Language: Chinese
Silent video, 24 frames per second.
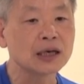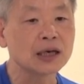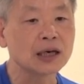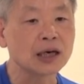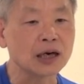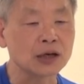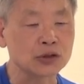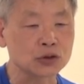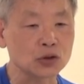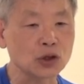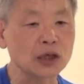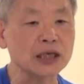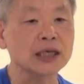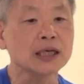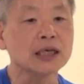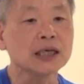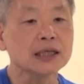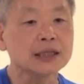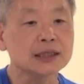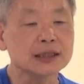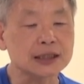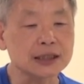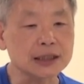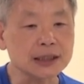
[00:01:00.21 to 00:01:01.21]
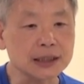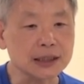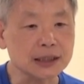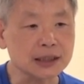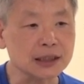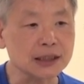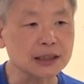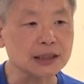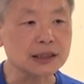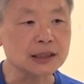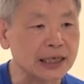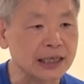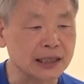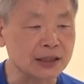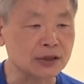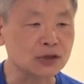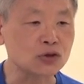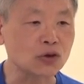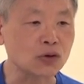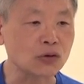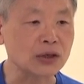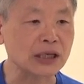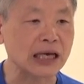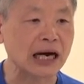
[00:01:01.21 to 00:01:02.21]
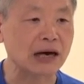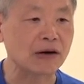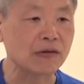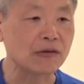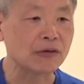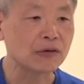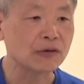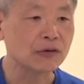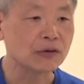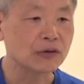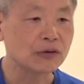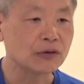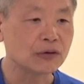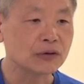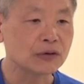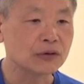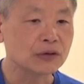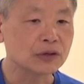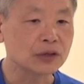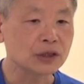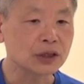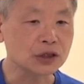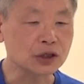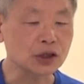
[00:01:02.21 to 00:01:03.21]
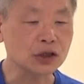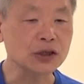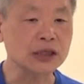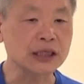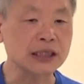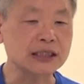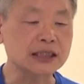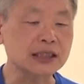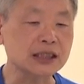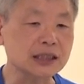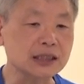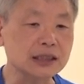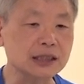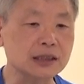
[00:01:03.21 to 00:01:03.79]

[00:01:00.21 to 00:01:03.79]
啊，所以姿势很重要，也就是你姿